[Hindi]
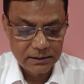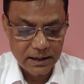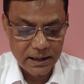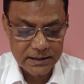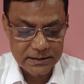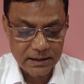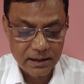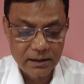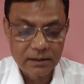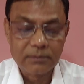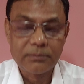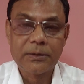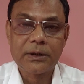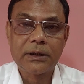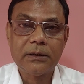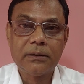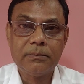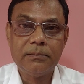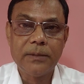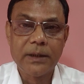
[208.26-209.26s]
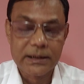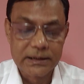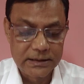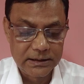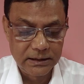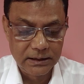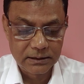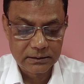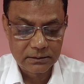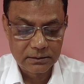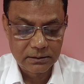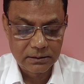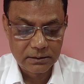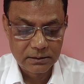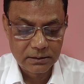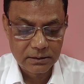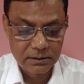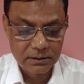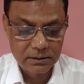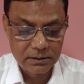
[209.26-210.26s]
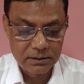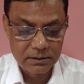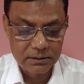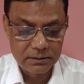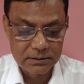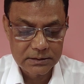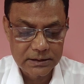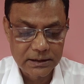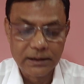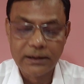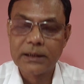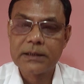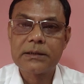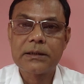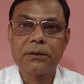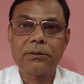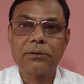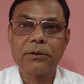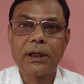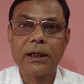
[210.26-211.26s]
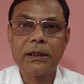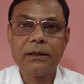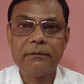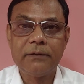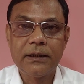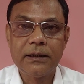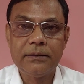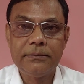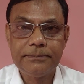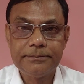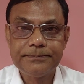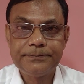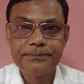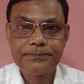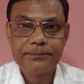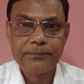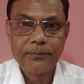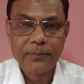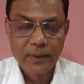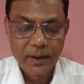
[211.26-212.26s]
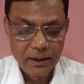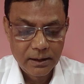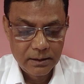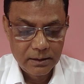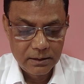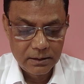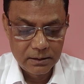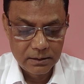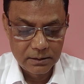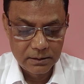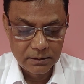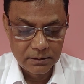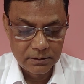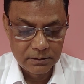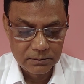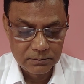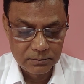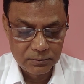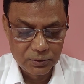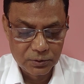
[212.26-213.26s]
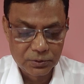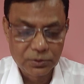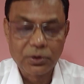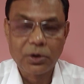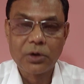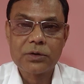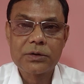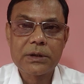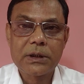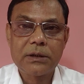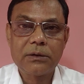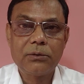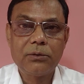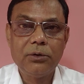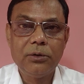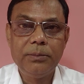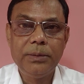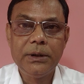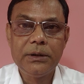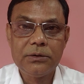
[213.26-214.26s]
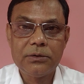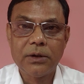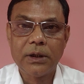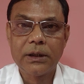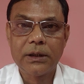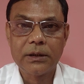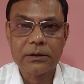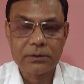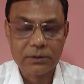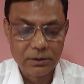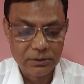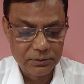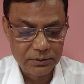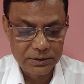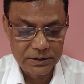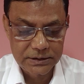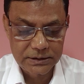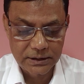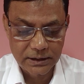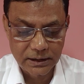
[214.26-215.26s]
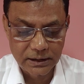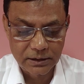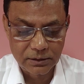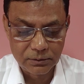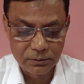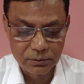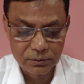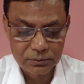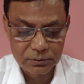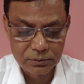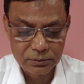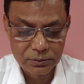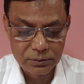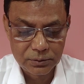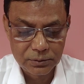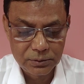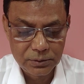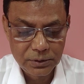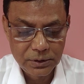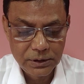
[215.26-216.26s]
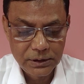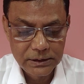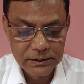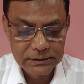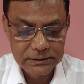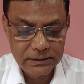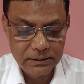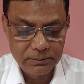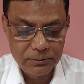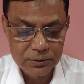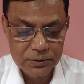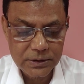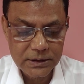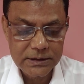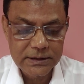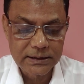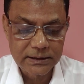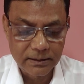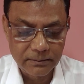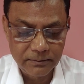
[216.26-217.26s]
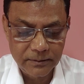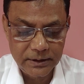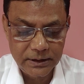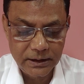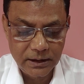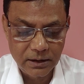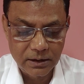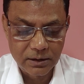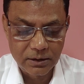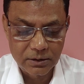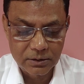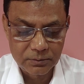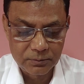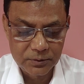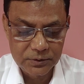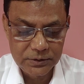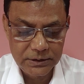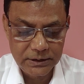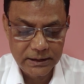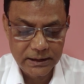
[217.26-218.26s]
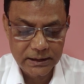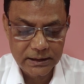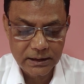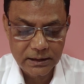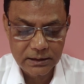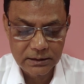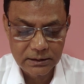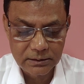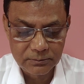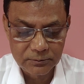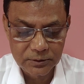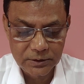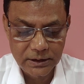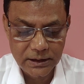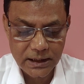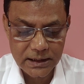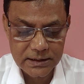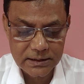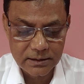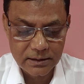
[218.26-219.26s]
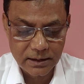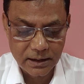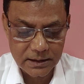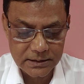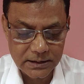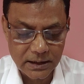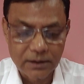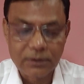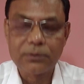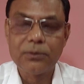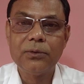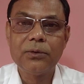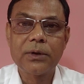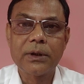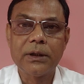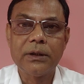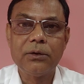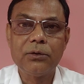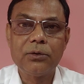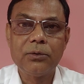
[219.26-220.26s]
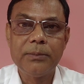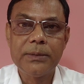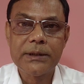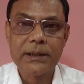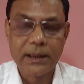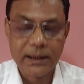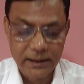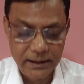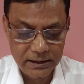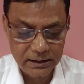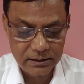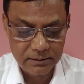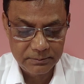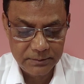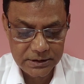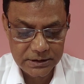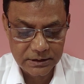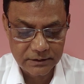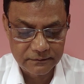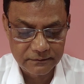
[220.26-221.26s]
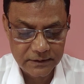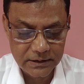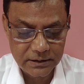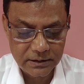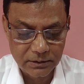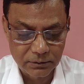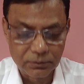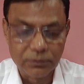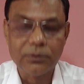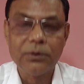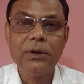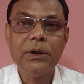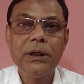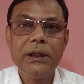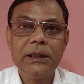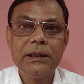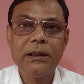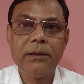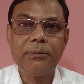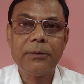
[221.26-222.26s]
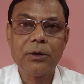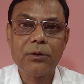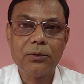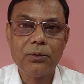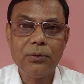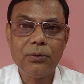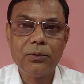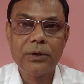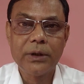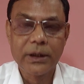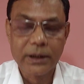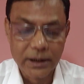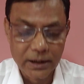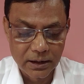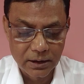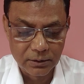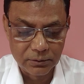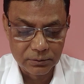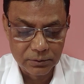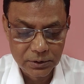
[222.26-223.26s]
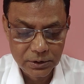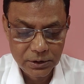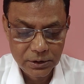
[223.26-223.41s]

आज़ार मतलब अजियत से लज्जत उठाने वाला जो टॉर्चर को भी इंजॉय करता हो इस तरह के लोग तो जब उसने सितम किया और मुझे देखा कि जब मुझे आज़ार हो रहा है तो बजाय ये कि मैं शिकवा करूं या मैं रोऊं गिड़गड़ाऊँ